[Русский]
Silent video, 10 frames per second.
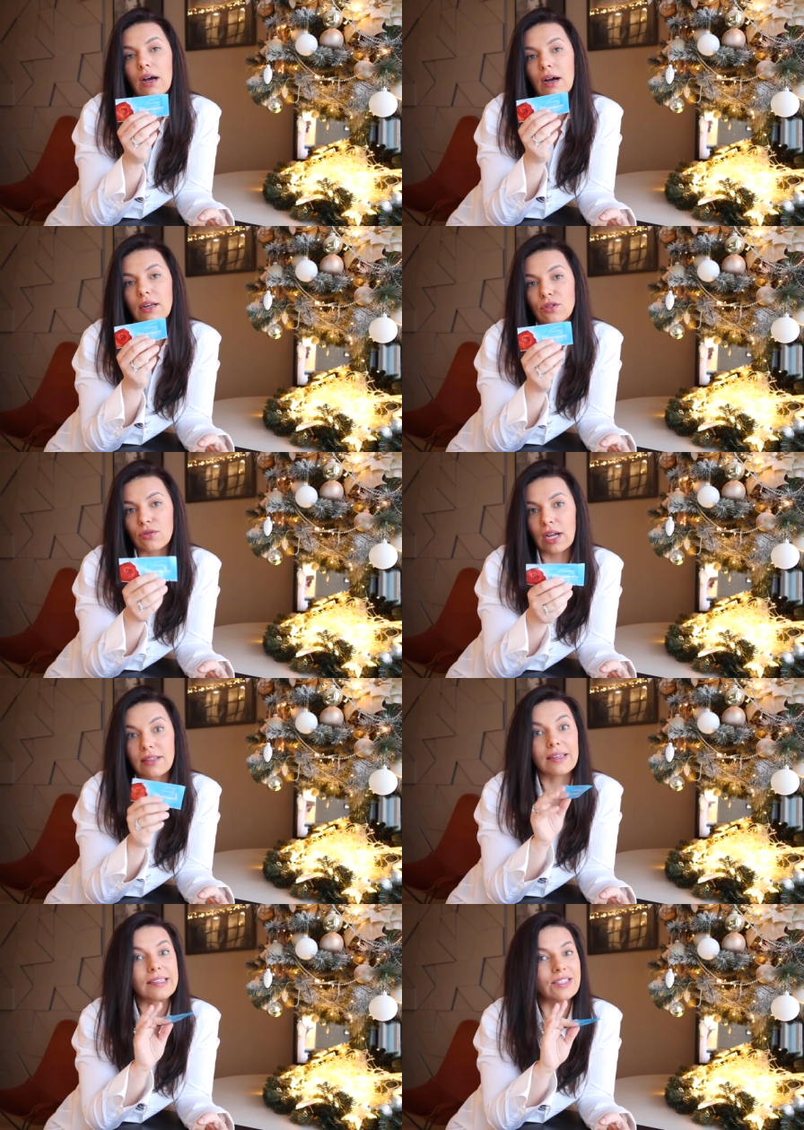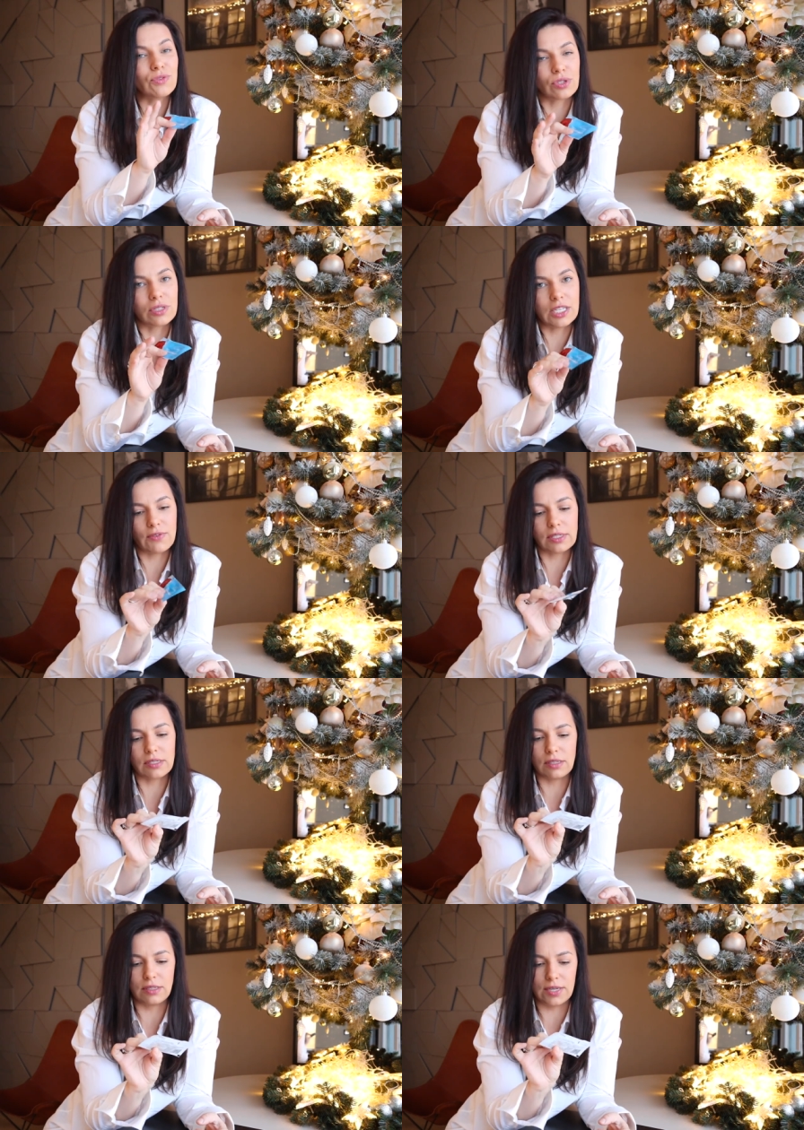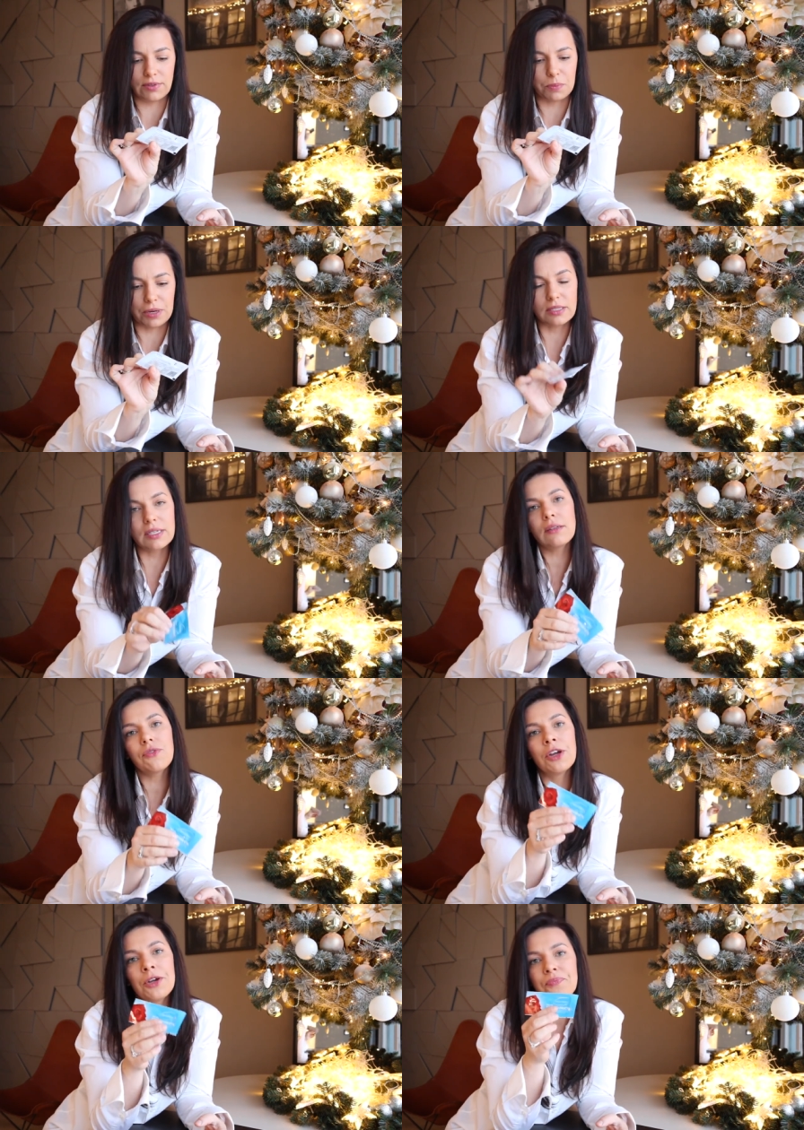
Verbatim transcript: результат 99,9%